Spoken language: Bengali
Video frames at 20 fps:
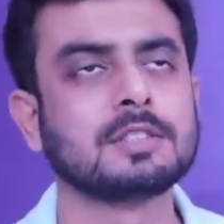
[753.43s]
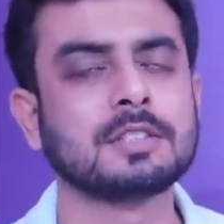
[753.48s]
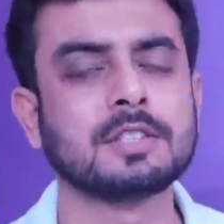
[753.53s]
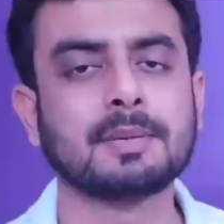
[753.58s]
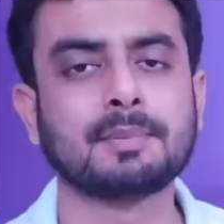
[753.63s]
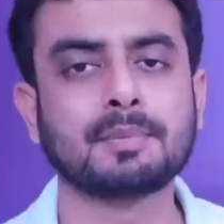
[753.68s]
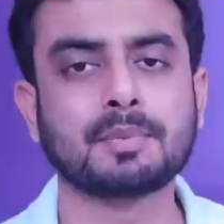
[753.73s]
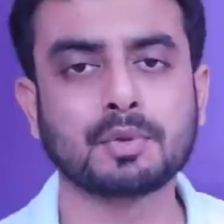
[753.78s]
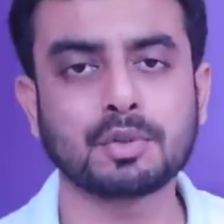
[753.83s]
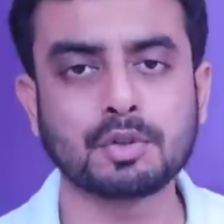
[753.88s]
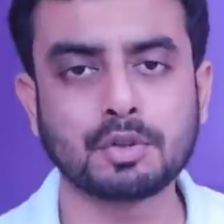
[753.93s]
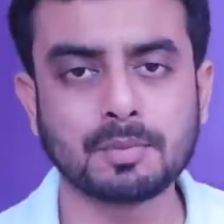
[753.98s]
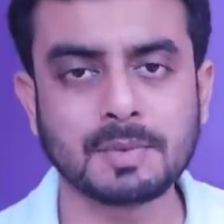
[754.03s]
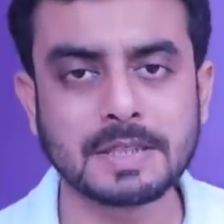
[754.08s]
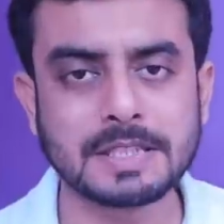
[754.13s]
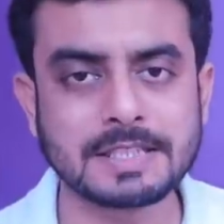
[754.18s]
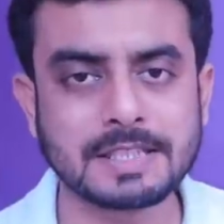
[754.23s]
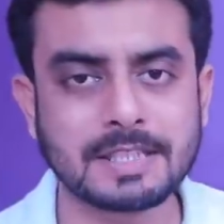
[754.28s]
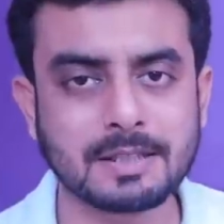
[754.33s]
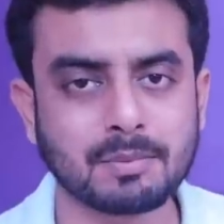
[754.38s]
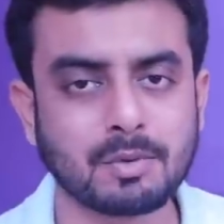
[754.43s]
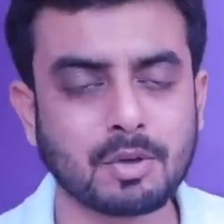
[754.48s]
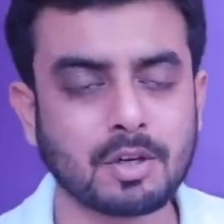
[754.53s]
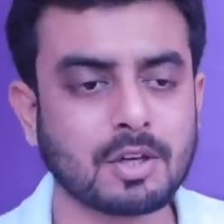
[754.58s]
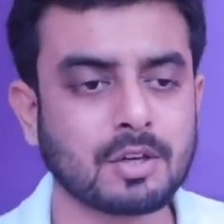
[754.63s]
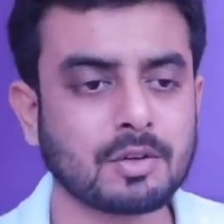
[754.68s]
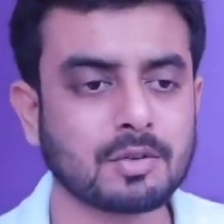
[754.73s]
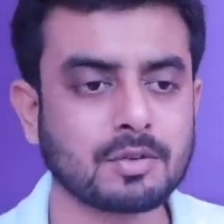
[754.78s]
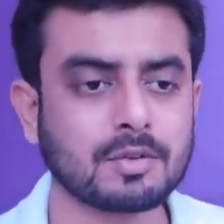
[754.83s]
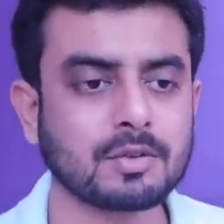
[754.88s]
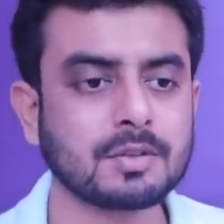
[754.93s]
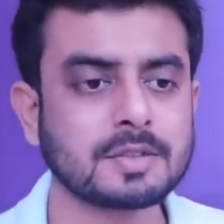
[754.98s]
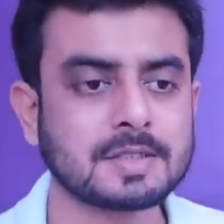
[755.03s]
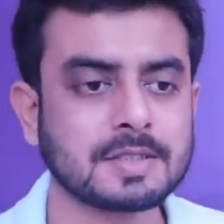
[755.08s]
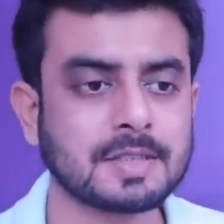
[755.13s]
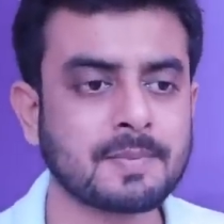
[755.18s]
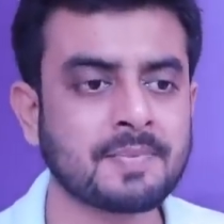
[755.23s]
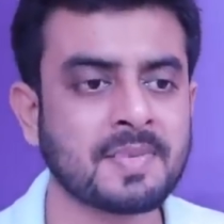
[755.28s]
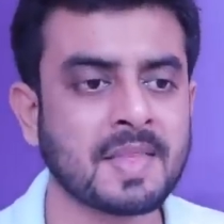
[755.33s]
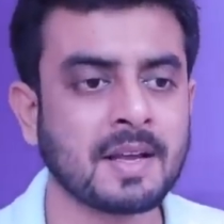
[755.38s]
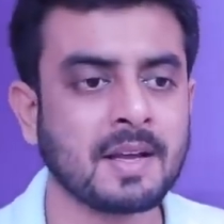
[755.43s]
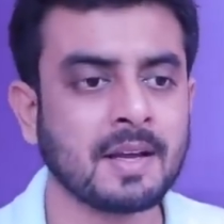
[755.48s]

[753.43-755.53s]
যে প্রথমে যেটা বলা হলো যে